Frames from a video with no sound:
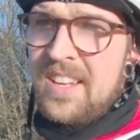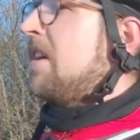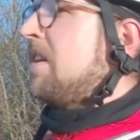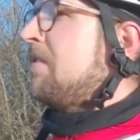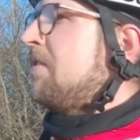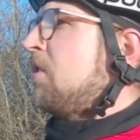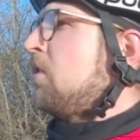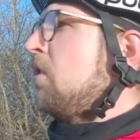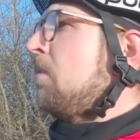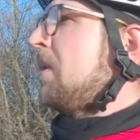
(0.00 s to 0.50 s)

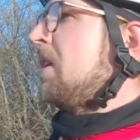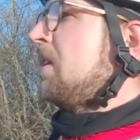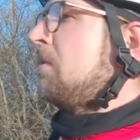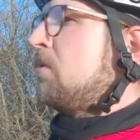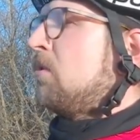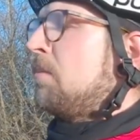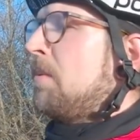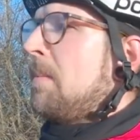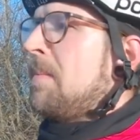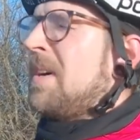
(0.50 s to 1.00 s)
weil wir noch bei
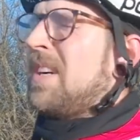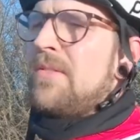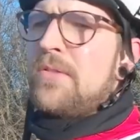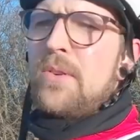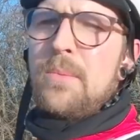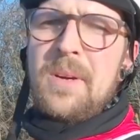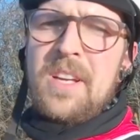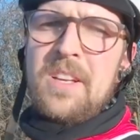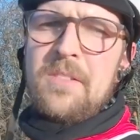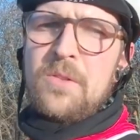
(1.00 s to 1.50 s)
einem Supermarkt
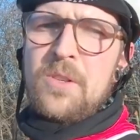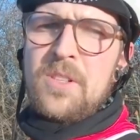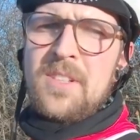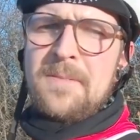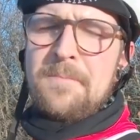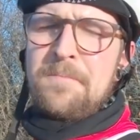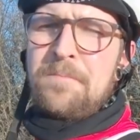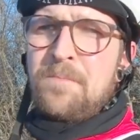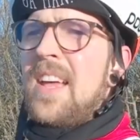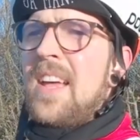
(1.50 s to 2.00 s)
vorbei
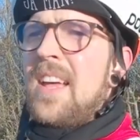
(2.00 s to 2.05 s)
wollen,